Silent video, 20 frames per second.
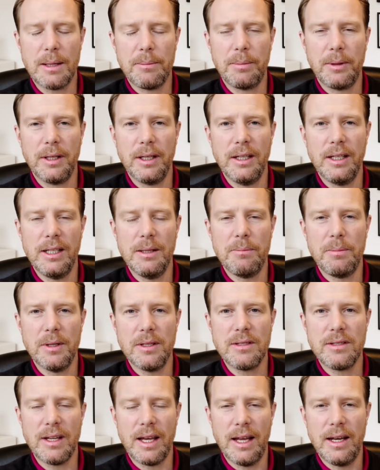April
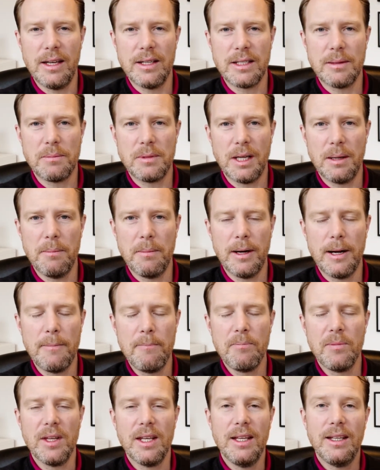bis Ende
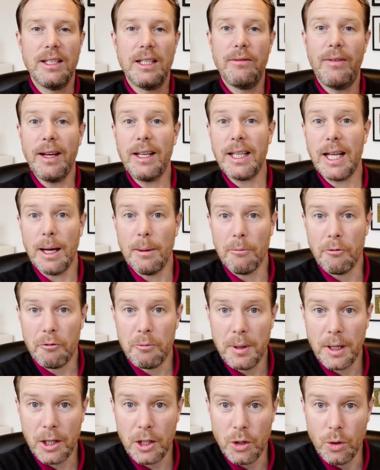September die
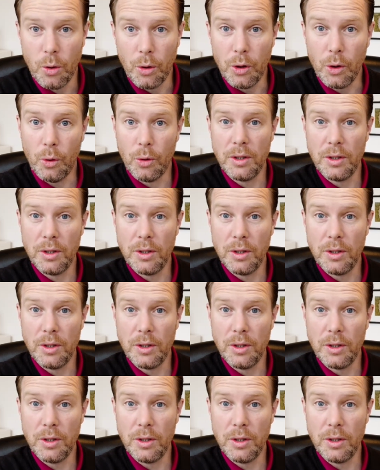Wettkampfperiode.